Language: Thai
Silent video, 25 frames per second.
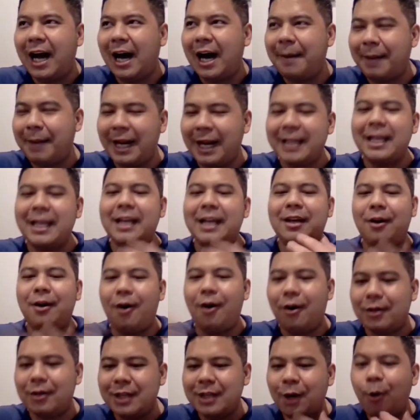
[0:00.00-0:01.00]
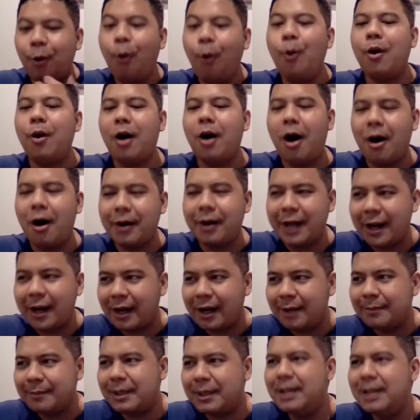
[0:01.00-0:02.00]
ภารกิจของทั้งคู่ก็ได้
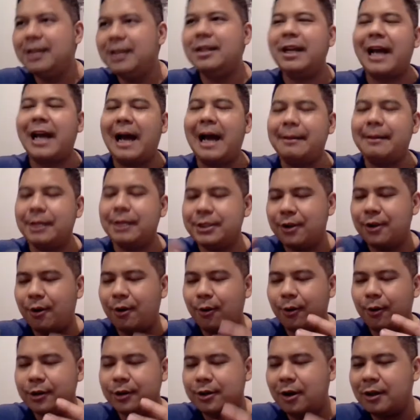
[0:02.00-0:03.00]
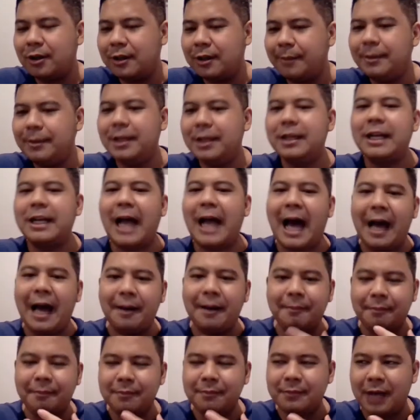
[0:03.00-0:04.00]
เริ่มขึ้นนะครับทั้งสองคนต้องดำเนินการ
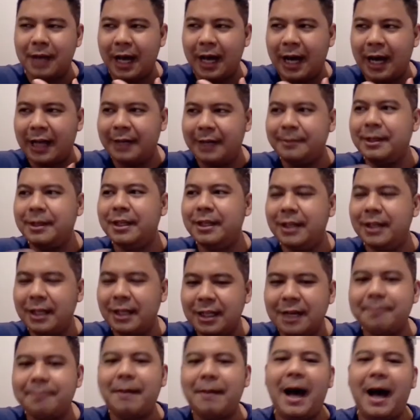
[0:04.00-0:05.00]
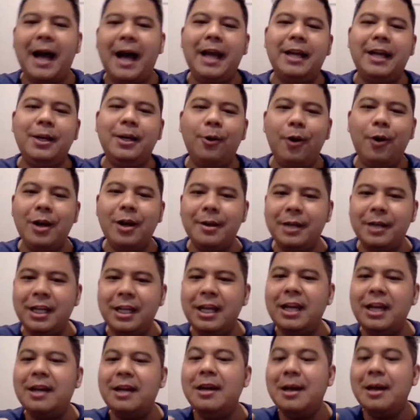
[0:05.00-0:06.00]
ดำเนินเรื่องไปโดย
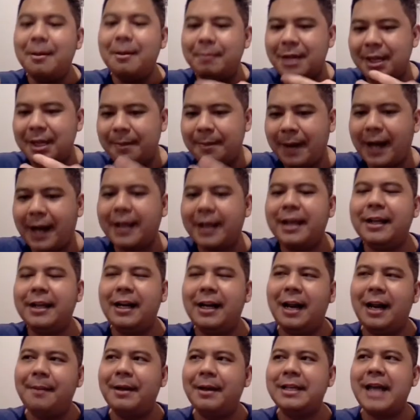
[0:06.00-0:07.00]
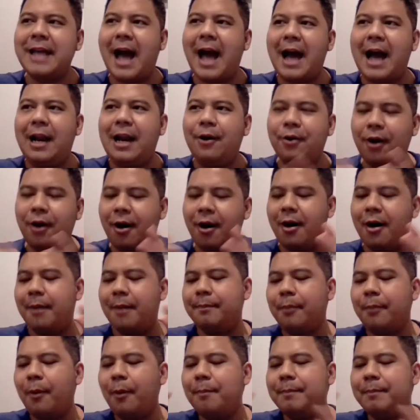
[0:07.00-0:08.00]
ที่มีภารกิจอะไรบางอย่างแล้วก็
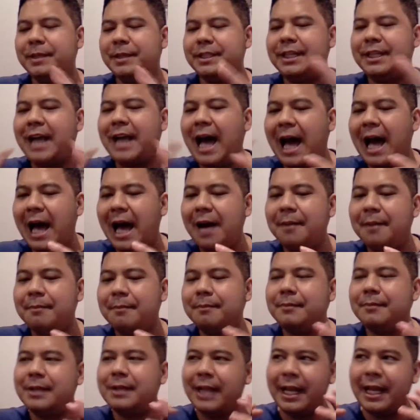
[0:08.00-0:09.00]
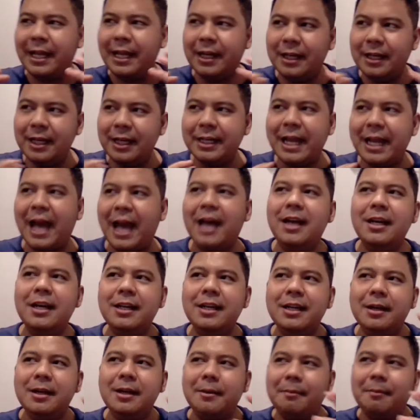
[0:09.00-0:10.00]
ปมปริศนาในเรื่องเนี้ย
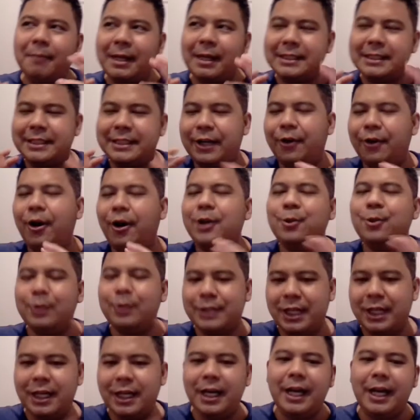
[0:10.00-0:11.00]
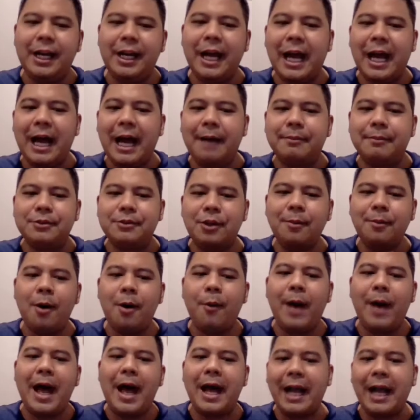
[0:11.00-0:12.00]
มันจะค่อยถูกเฉลยนะครับต้องบอก
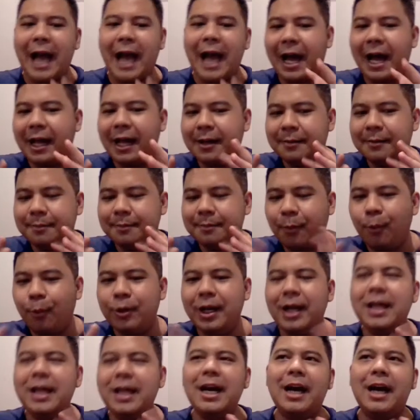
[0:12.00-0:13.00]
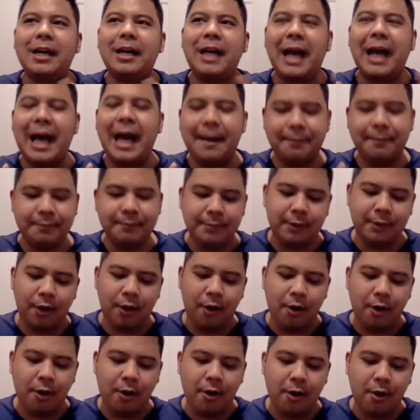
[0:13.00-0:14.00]
ว่าการปูเนื้อเรื่องนะครับข
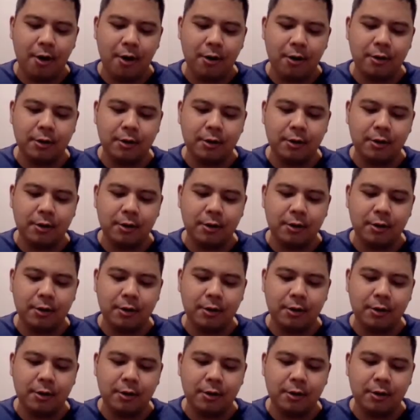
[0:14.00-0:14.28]
อง